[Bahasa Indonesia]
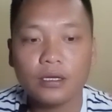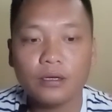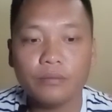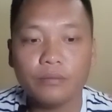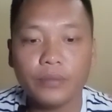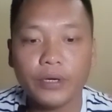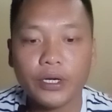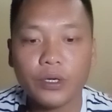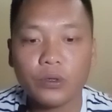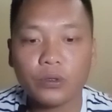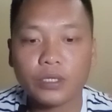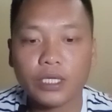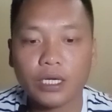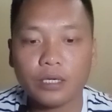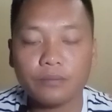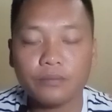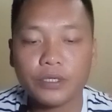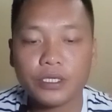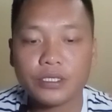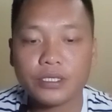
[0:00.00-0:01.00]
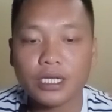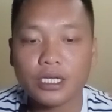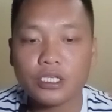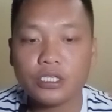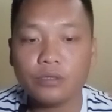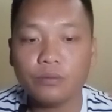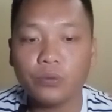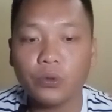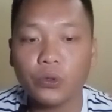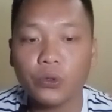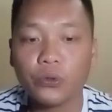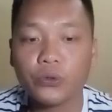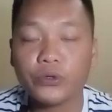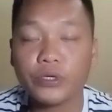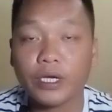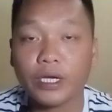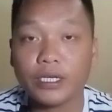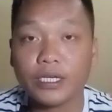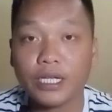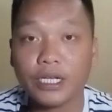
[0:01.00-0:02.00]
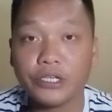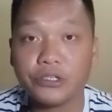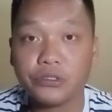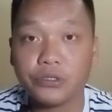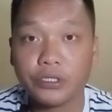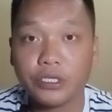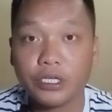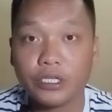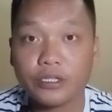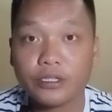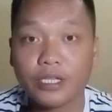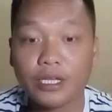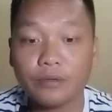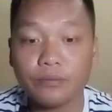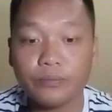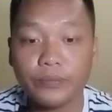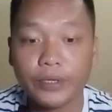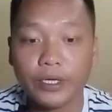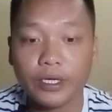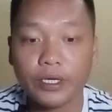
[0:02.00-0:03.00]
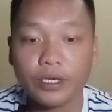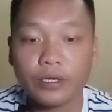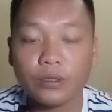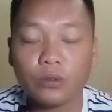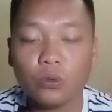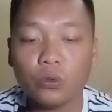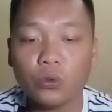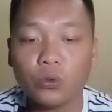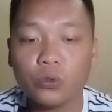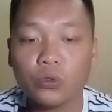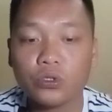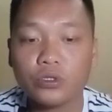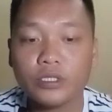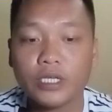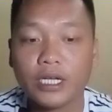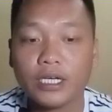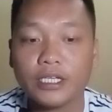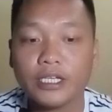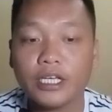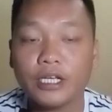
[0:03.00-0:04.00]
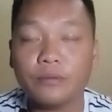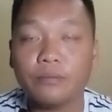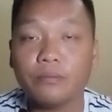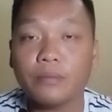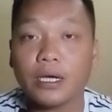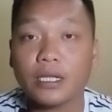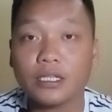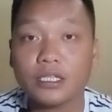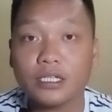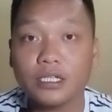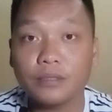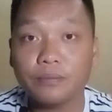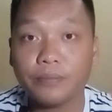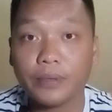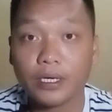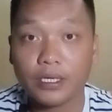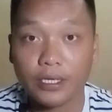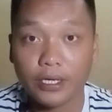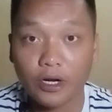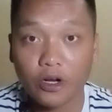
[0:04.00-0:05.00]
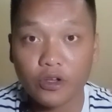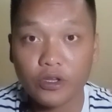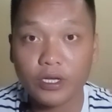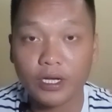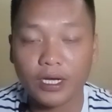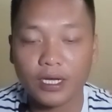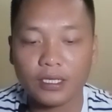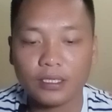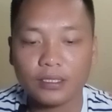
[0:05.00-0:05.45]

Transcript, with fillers: berikutan prestasi buruknya dari segi tadbir, urus, dan khidmat kepada rakyat.